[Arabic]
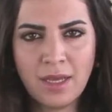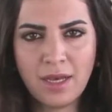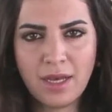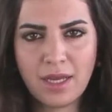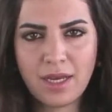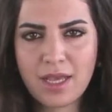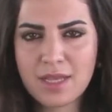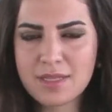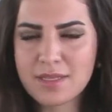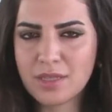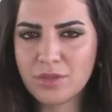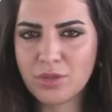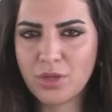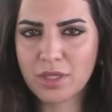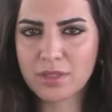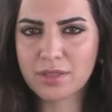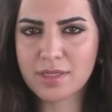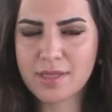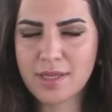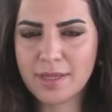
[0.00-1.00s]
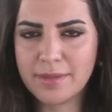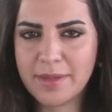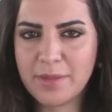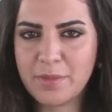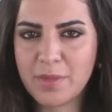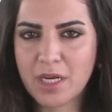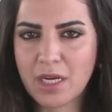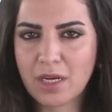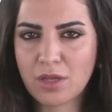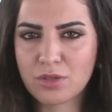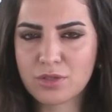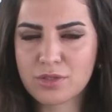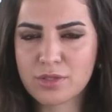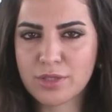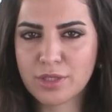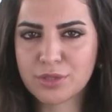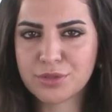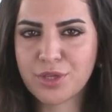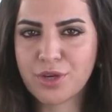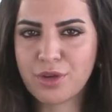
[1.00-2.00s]
الحصاد الاقتصادي من القدس
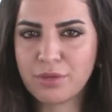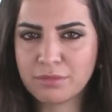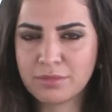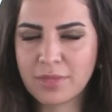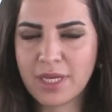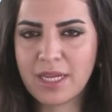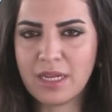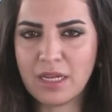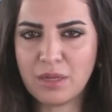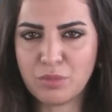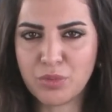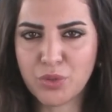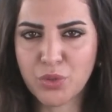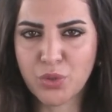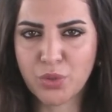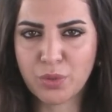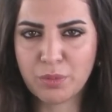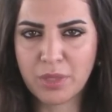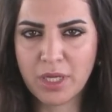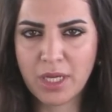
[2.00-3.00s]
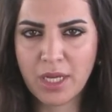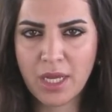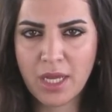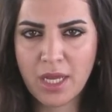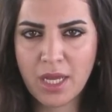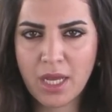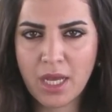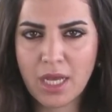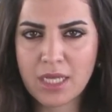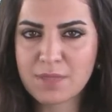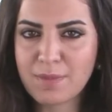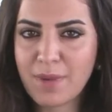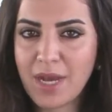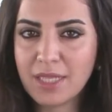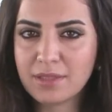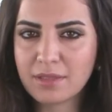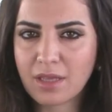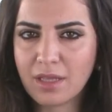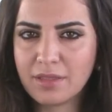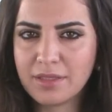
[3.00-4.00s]
دوت كوم أهلا بكم
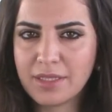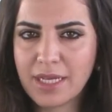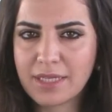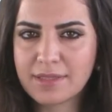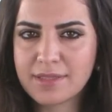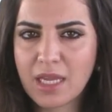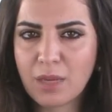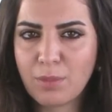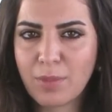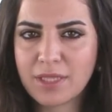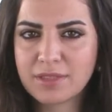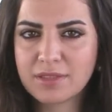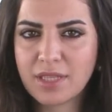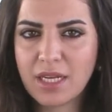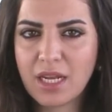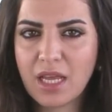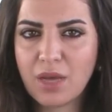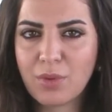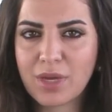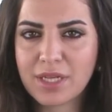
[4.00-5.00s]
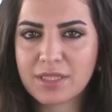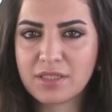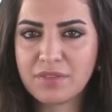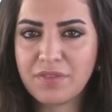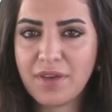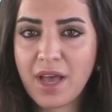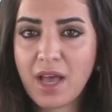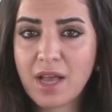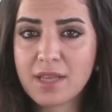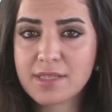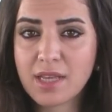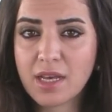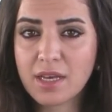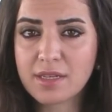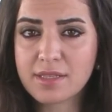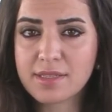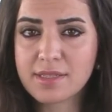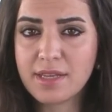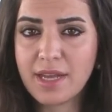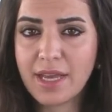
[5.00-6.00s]
أصبحت قضية البطالة وارتفاع
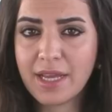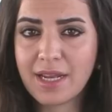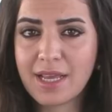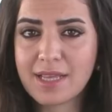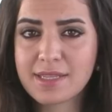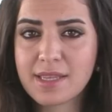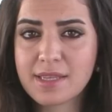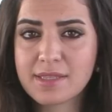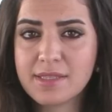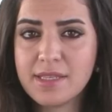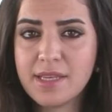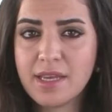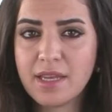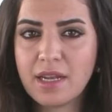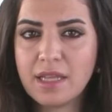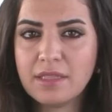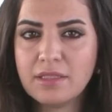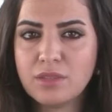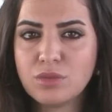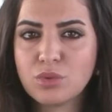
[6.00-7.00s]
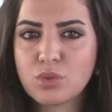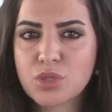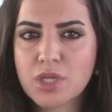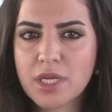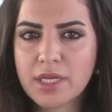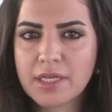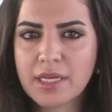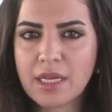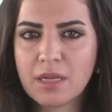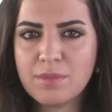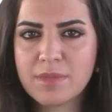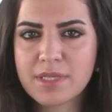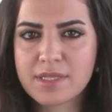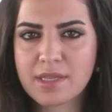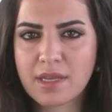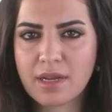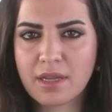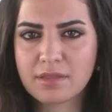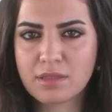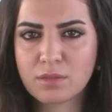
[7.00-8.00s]
أسعار السلع الأساسية التي تشكل من
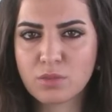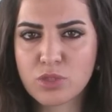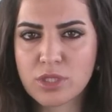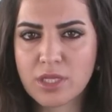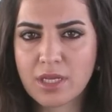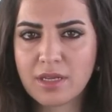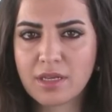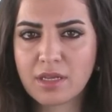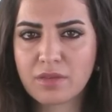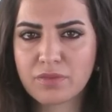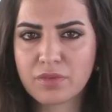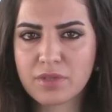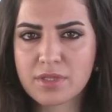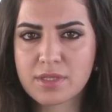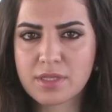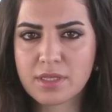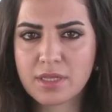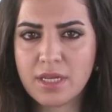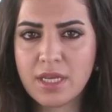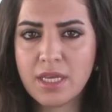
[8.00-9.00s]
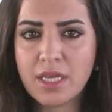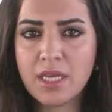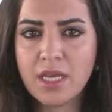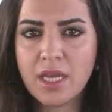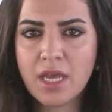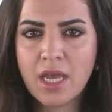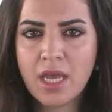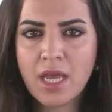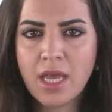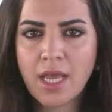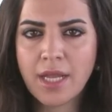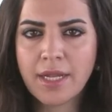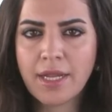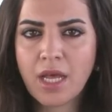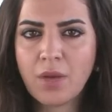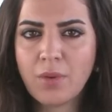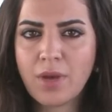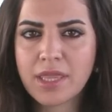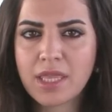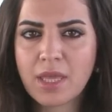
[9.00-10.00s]
سلة المستهلك الفلسطيني
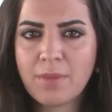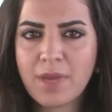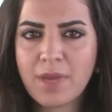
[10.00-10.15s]
نحو 68%